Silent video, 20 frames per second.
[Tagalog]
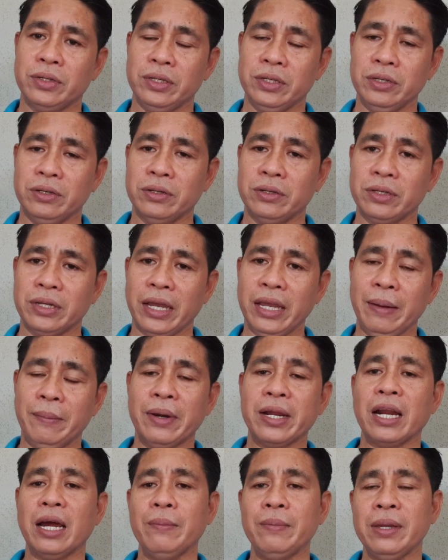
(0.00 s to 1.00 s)
Yon. Kaya
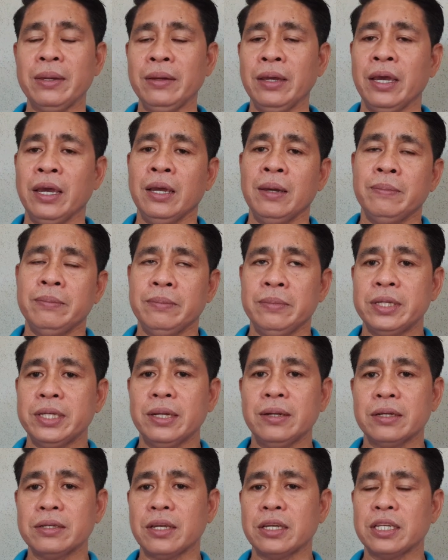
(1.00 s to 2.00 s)
maraming
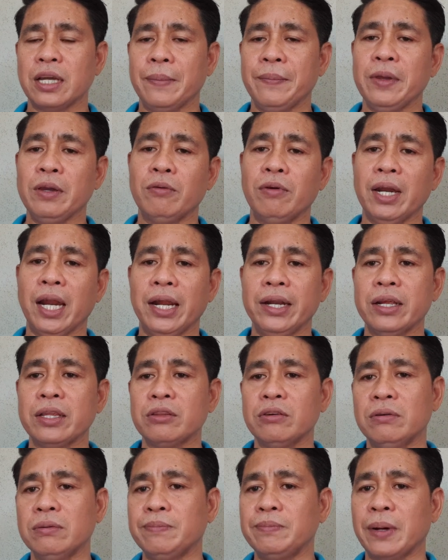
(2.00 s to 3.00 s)
minsan nagsasabing wala na
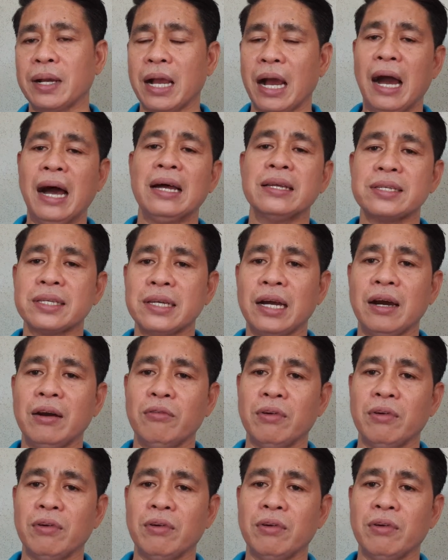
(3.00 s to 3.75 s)
tong pag-asa,